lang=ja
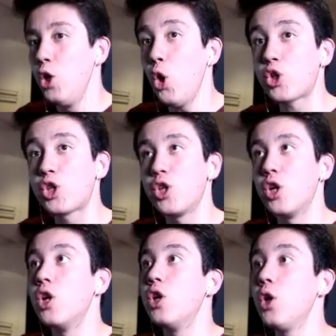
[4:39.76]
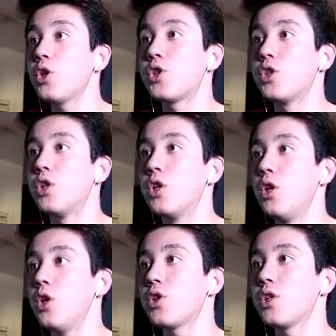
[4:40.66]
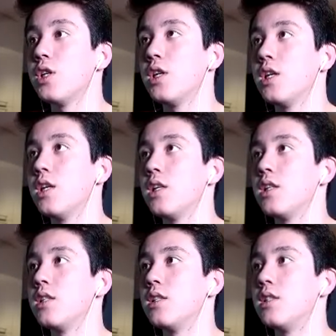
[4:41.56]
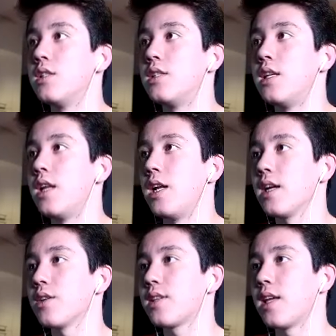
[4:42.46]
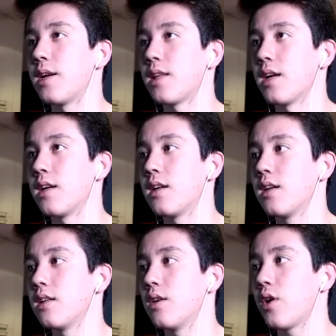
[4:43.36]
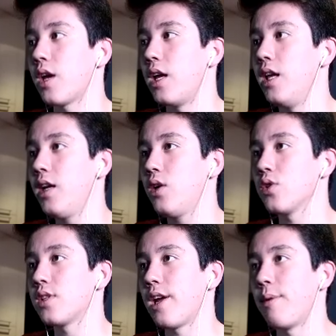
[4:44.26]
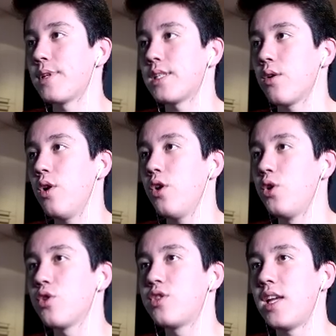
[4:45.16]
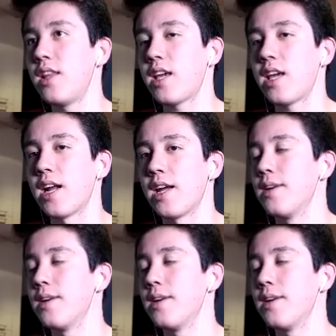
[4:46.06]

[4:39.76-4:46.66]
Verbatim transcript: よしよしよし、ジェネレーターつけられた。オッケー、いっこつけられました。これをよっつやんなきゃいけな